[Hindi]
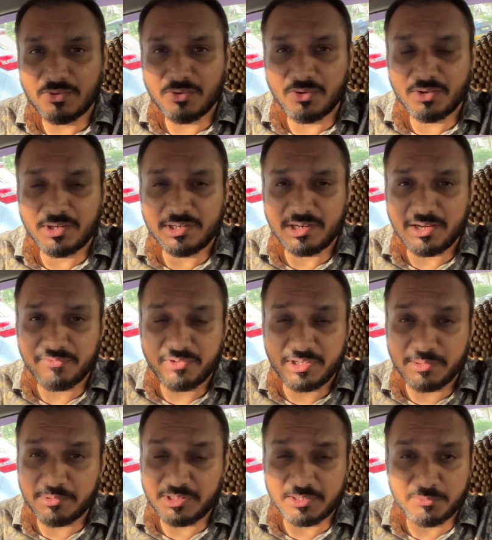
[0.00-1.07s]
और ट्रैफिक
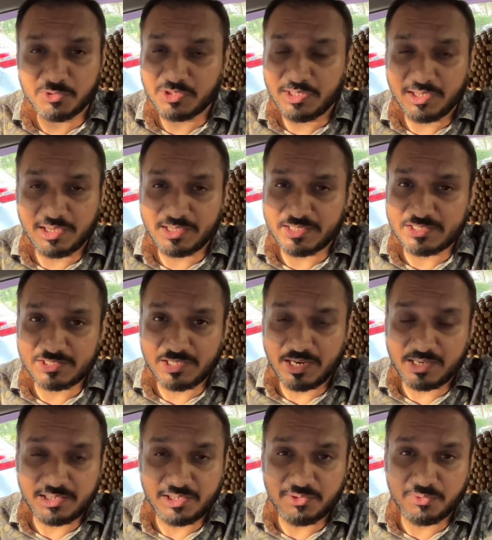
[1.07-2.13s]
अभी तक मुझे लगा कि
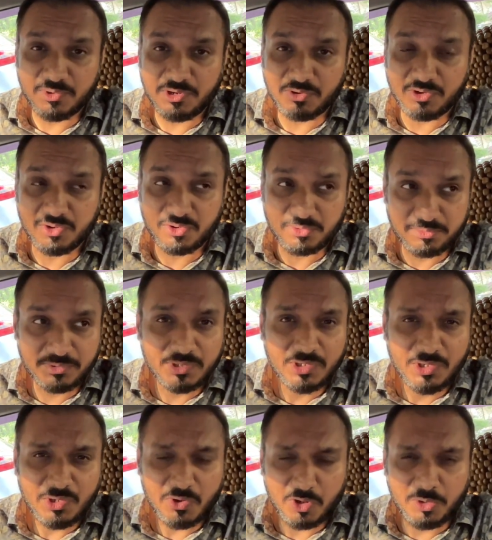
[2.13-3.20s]
स्टार्ट नहीं हुआ हुआ और
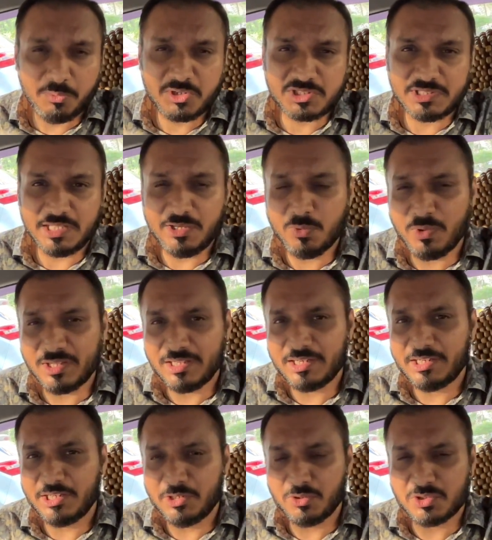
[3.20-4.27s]
ऑलमोस्ट नहीं हुआ था
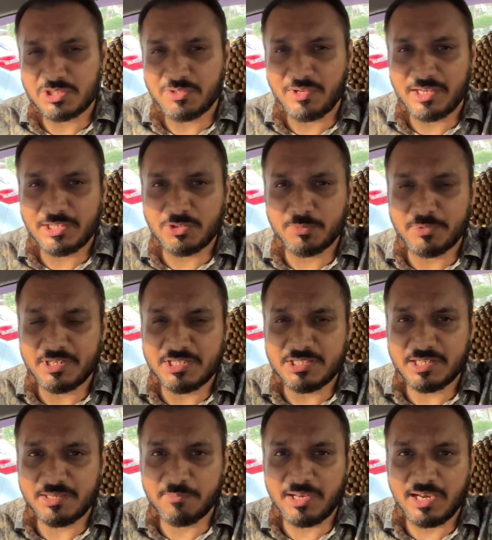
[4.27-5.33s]
डिंडोशी वाला जो ब्रिज
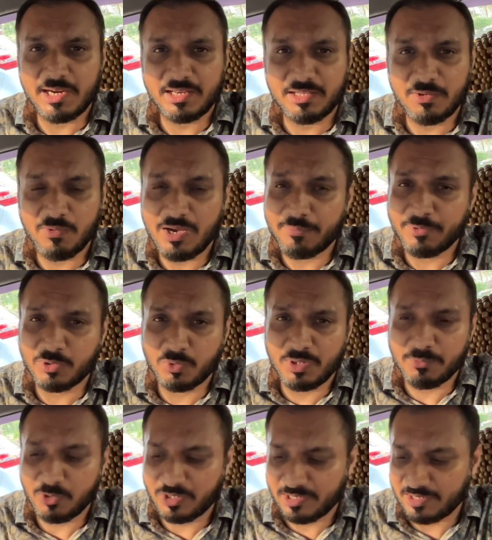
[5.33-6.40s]
है मलाड का वहाँ पे थोड़ा
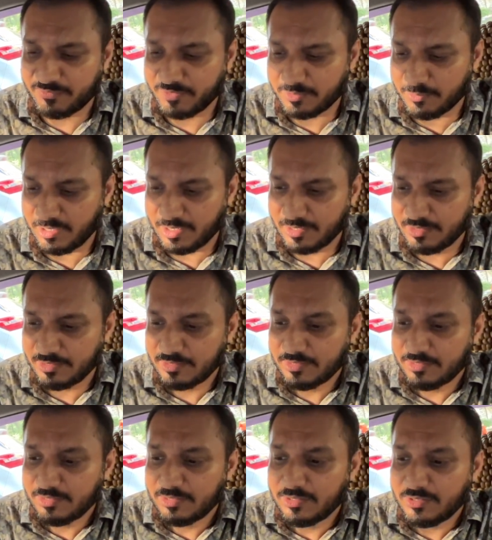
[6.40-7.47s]
बहुत ट्रैफिक मिला
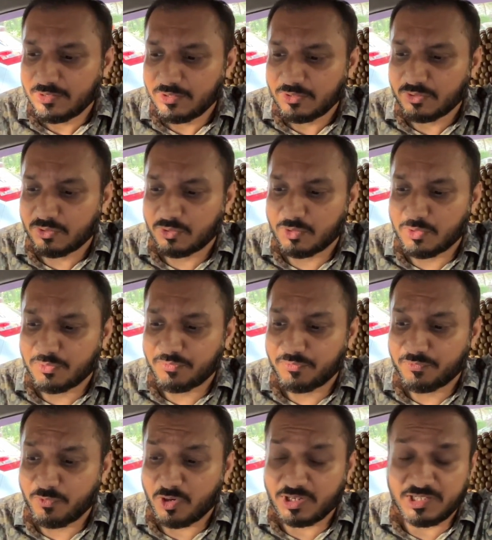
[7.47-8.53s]
तो
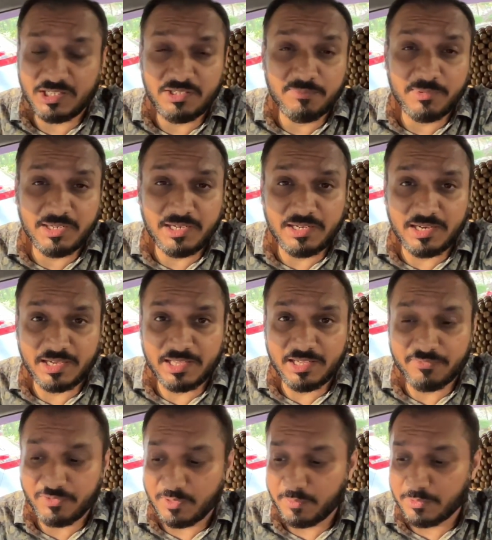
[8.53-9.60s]
40 मिनट लग गया
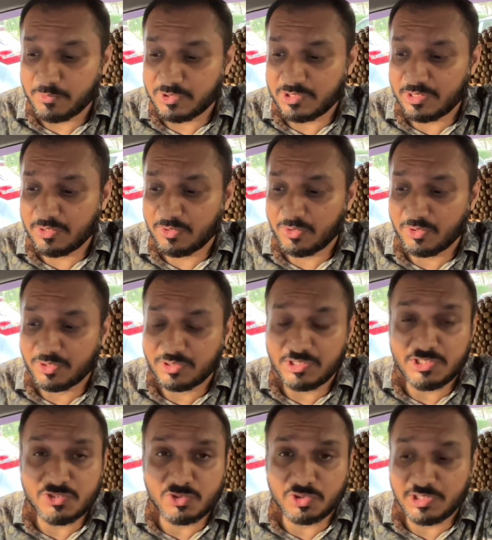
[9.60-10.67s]
फिर भी मुझे और
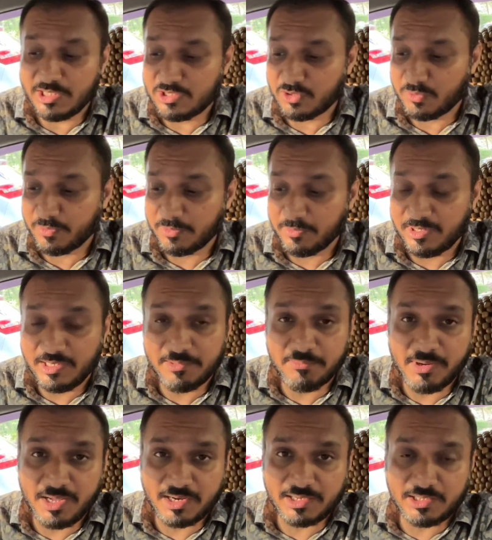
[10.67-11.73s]
तीन सौ मिले
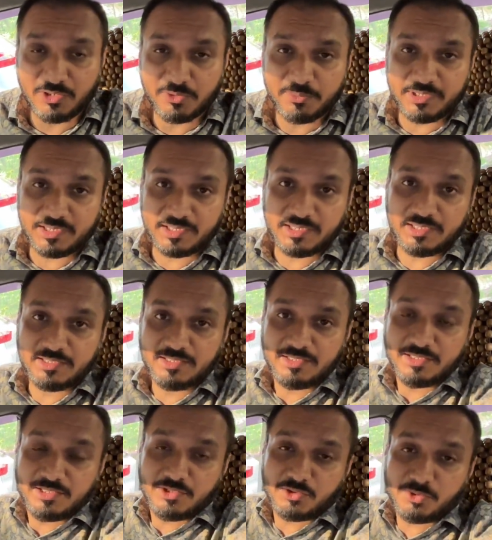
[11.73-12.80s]
12 किलोमीटर के
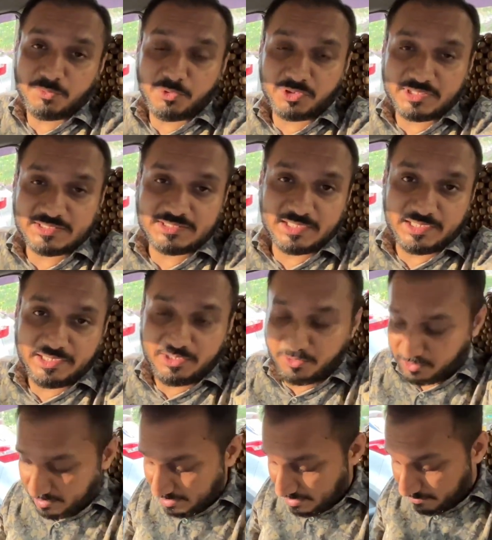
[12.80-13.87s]
तो बहुत अच्छा रेट हो
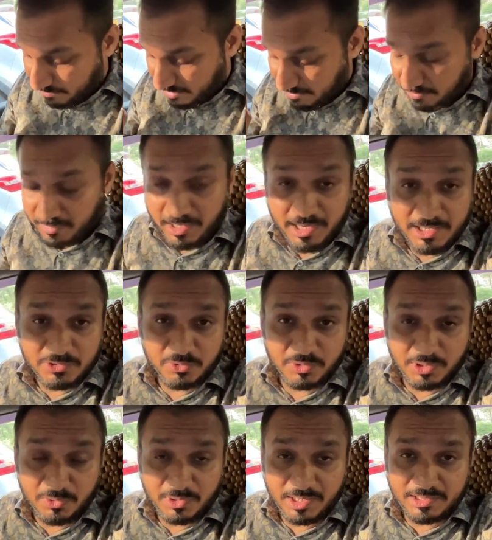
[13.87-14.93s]
गया अभी मैं आ चुका
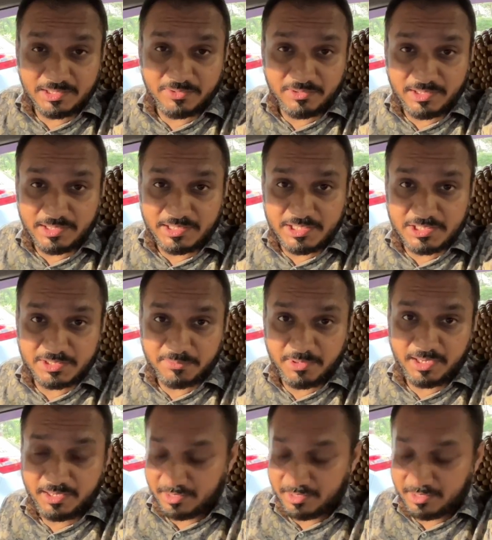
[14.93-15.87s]
हूँ कांदीवली ईस्ट में